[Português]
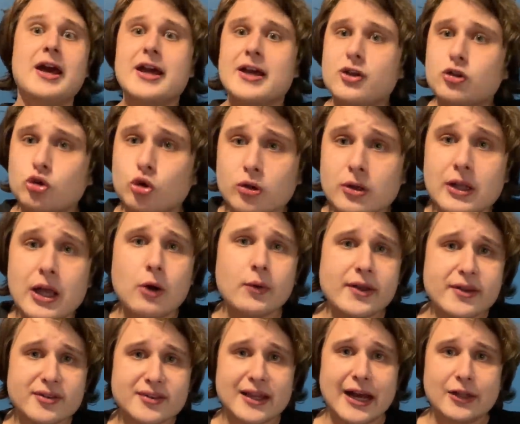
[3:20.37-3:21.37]
isso não
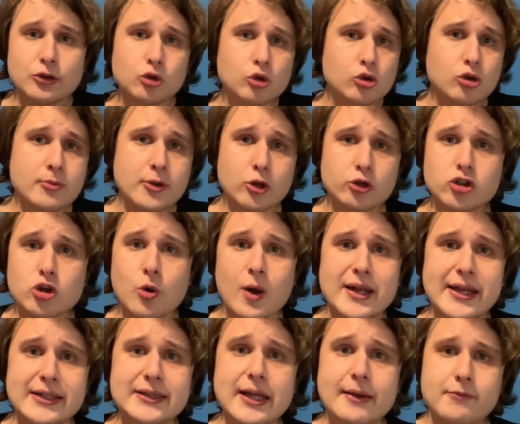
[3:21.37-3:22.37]
está no número de
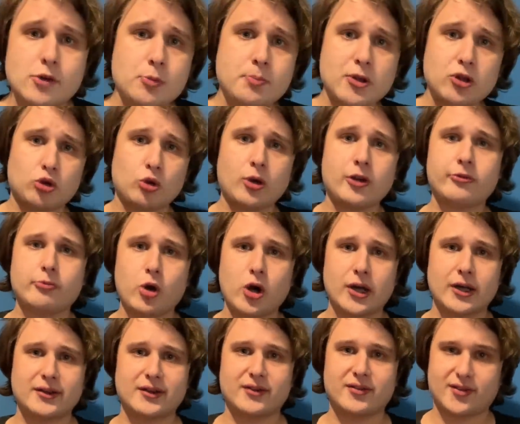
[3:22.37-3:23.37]
40 mil pessoas
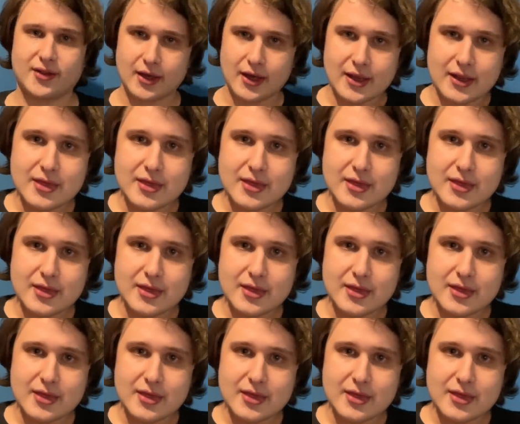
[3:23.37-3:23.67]
mortas.